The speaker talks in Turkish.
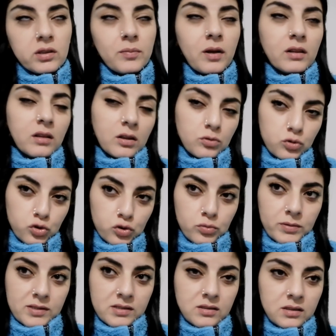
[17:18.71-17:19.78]
Tabi Allah
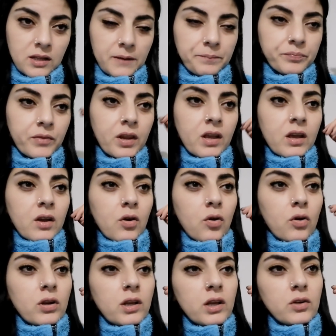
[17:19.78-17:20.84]
düşürmesin de.
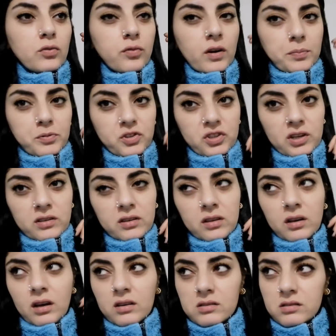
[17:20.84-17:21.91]
Öyle en ufak bir
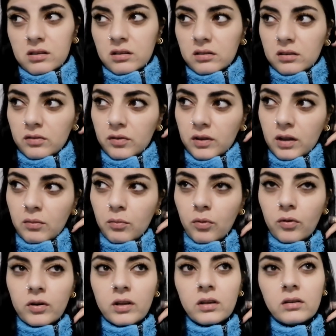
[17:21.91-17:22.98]
şeyde hastalıkta falan
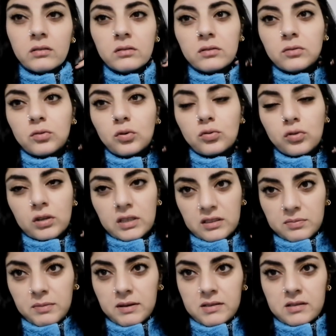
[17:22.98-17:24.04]
böyle doktora
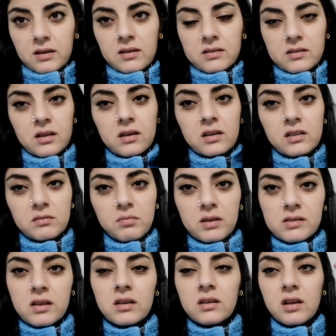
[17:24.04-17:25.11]
gitmezler, hastaneye
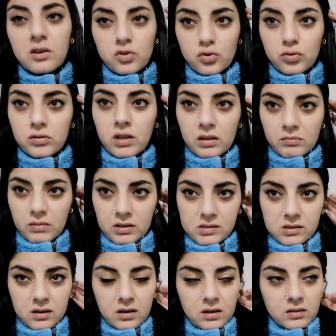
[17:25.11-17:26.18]
gitmezler, ilaç
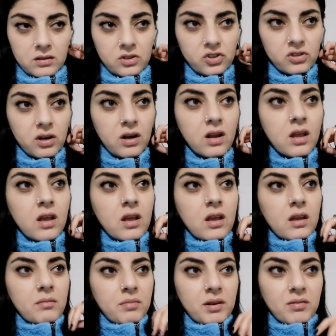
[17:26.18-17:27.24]
kullanmazlar arkadaşlar.
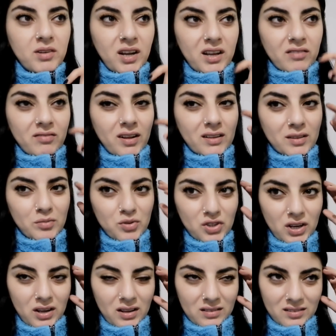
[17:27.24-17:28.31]
Benim kayınvalidem
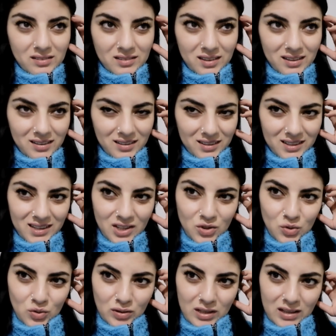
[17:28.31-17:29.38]
hiç hayatında
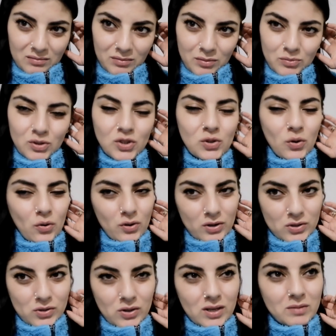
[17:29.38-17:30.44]
ilaç kullanmamış.
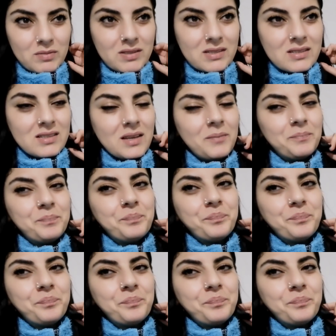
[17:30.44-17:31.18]
Öyle söyleyeyim size.